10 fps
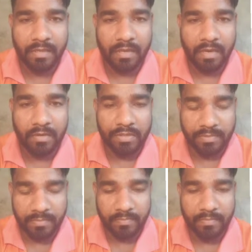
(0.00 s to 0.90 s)
और
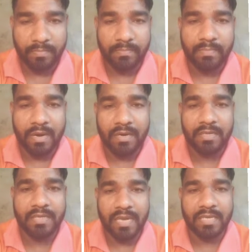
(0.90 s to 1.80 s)

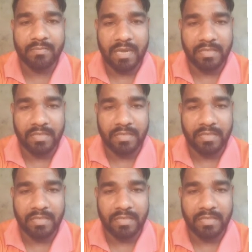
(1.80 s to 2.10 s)
पकड़े जाने के बाद